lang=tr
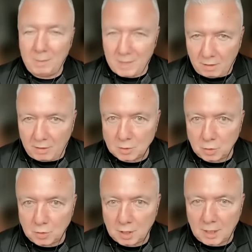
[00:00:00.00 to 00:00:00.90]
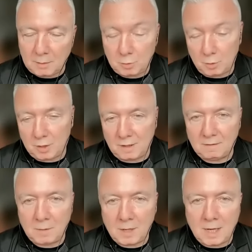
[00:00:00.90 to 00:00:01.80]
Kamera var çünkü büyük
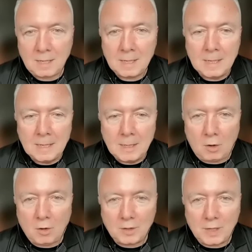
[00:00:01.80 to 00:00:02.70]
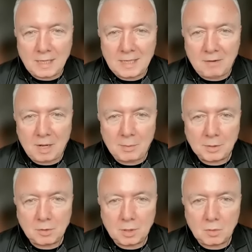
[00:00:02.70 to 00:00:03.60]
ihtimal. Oradan devam
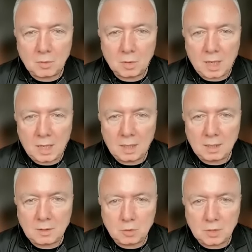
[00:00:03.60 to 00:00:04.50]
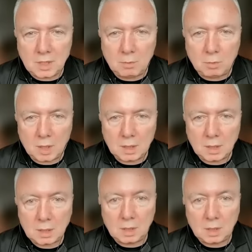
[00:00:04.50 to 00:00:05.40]
ediyor gidiyor. Yerler hiç hoş değil bu arada.
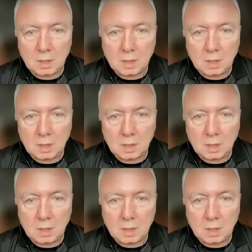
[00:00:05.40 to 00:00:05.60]
Yerler